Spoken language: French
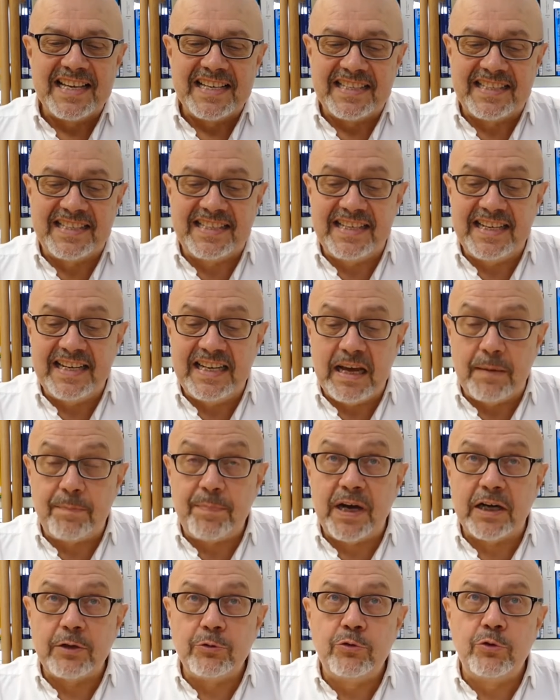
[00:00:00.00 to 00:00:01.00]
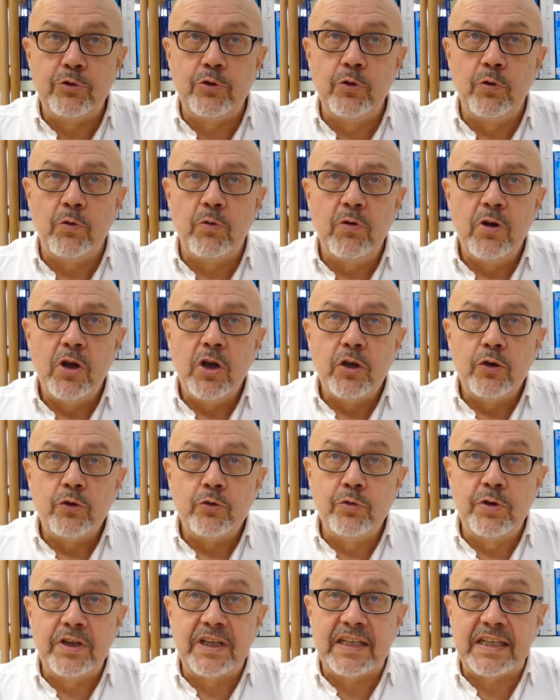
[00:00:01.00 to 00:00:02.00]
C'est la parution
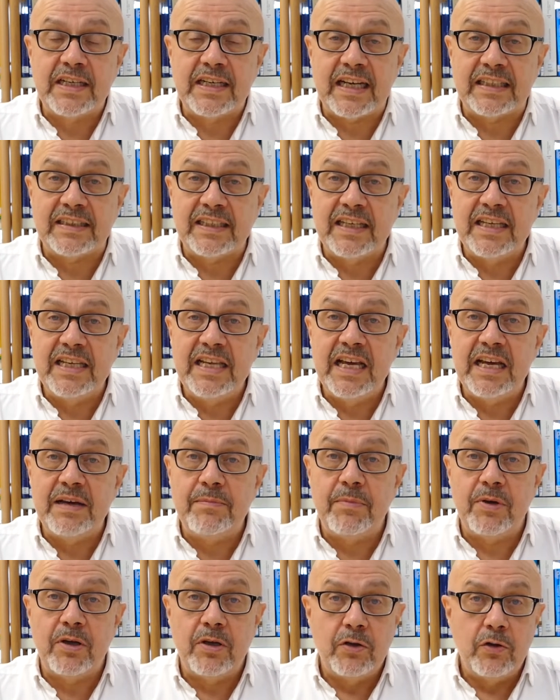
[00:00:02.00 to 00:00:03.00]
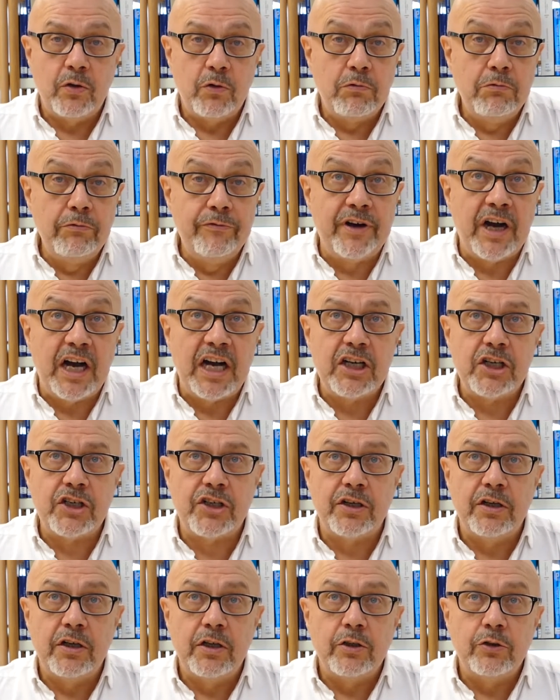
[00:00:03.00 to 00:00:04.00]
du quatrième
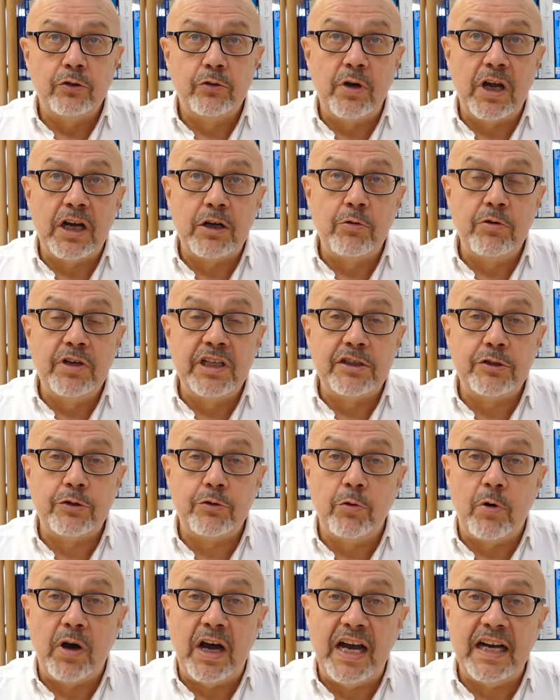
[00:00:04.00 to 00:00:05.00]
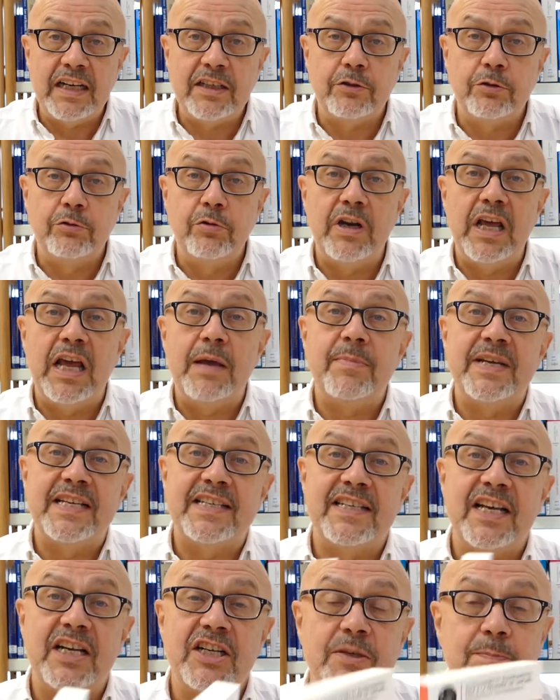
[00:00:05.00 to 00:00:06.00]
ouvrage de la collection Actes de la
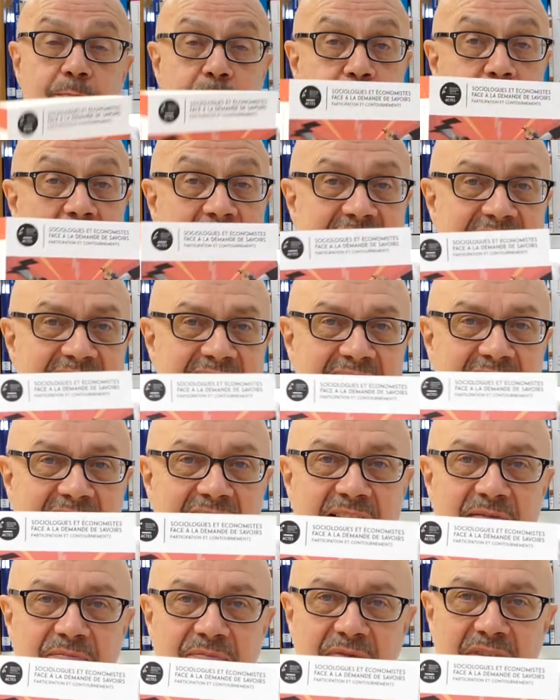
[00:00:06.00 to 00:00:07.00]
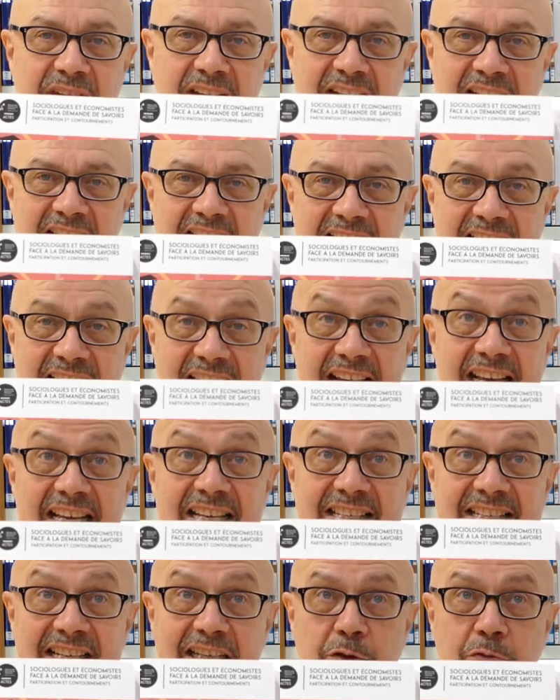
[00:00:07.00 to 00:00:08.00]
MSH Paris-Saclay.
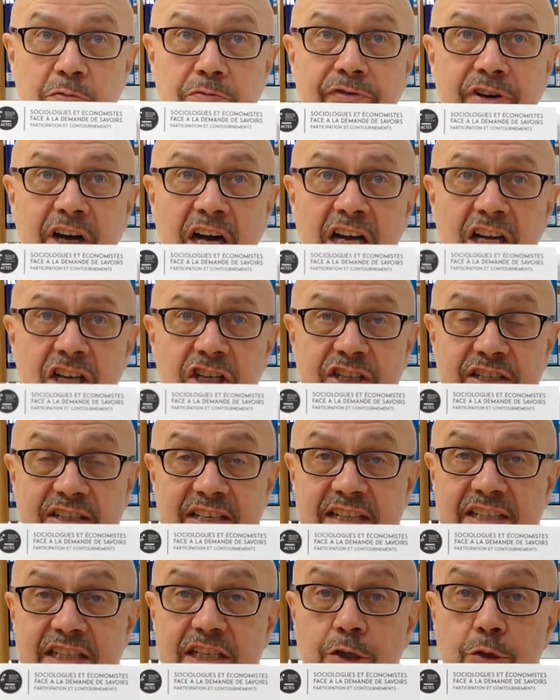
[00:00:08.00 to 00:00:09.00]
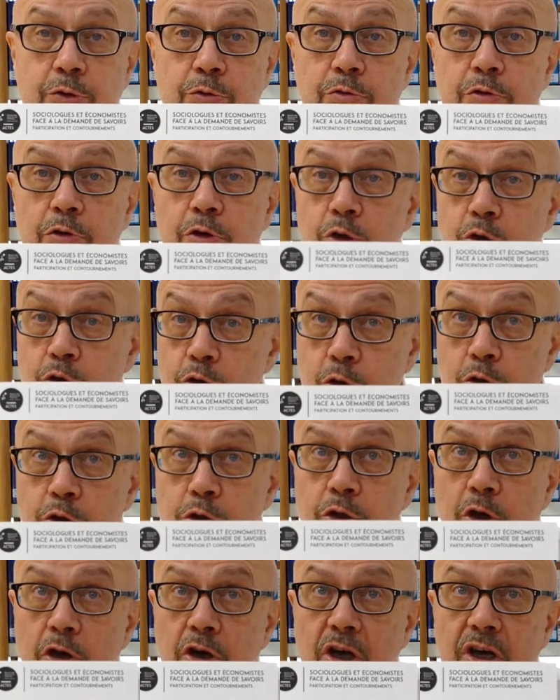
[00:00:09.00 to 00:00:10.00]
Et cet ouvrage s'intitule
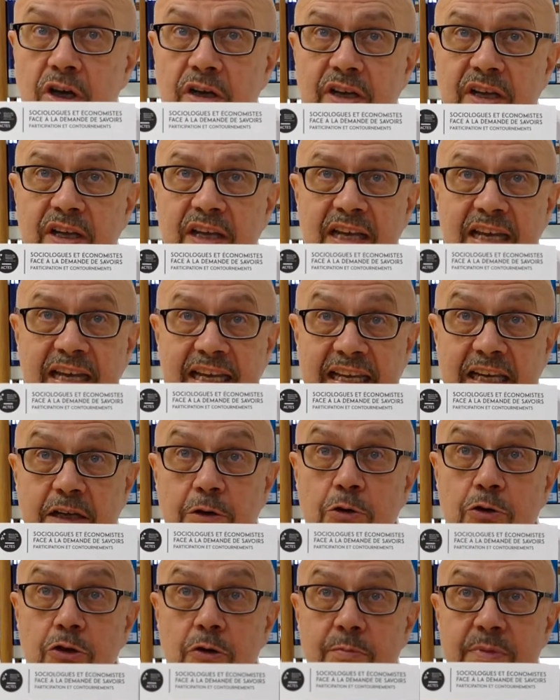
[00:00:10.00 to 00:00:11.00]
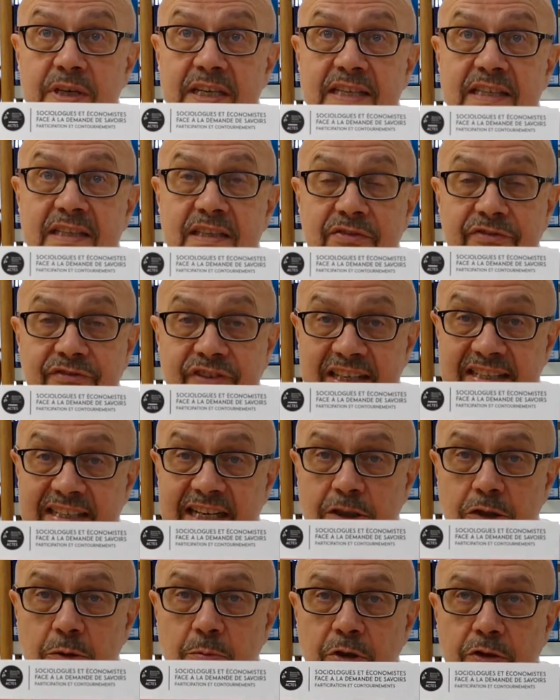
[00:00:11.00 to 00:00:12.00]
Sociologue et économiste face
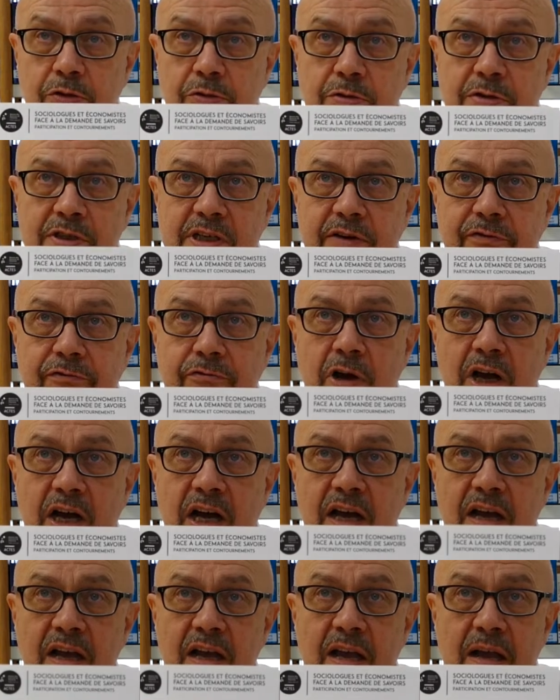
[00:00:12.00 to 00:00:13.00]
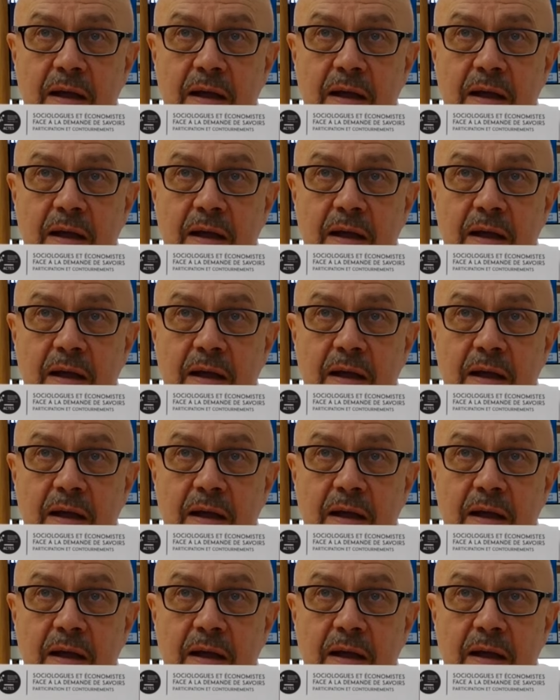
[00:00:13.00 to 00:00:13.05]
à la demande de savoir,